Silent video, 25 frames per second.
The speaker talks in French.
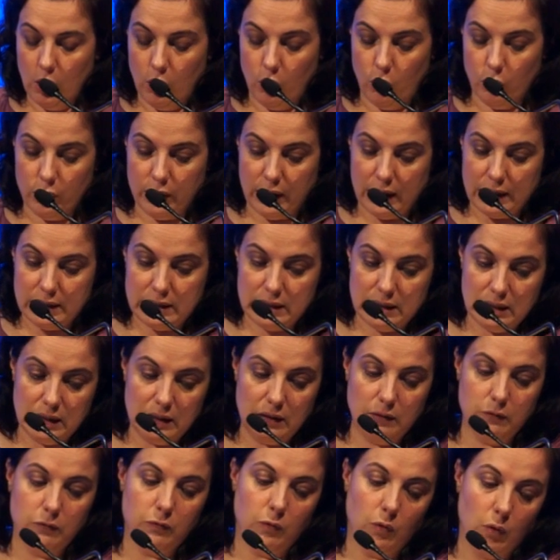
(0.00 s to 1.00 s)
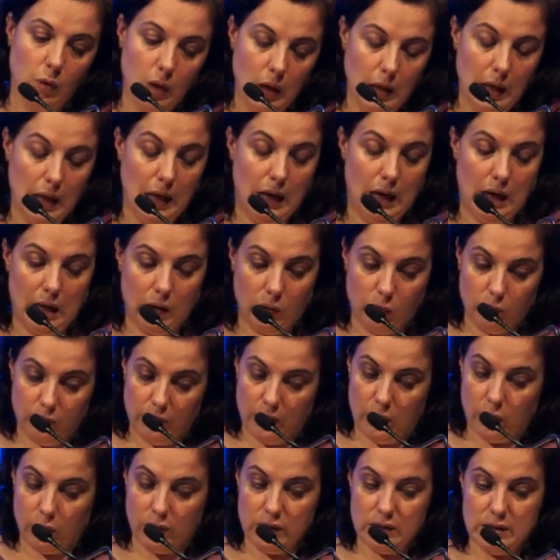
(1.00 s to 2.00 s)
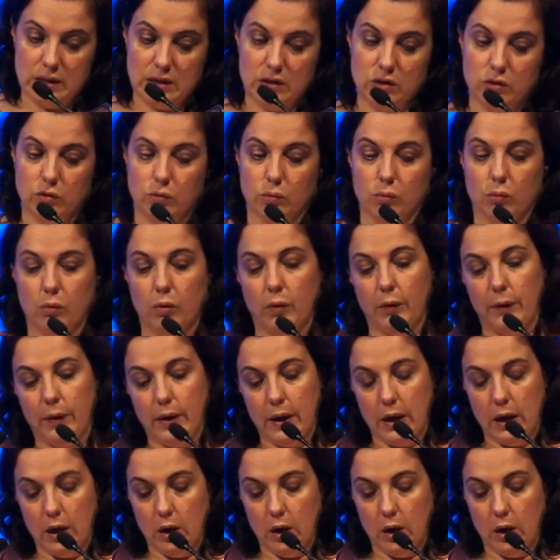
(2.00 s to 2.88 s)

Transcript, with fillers: locative, la revalorisation euh,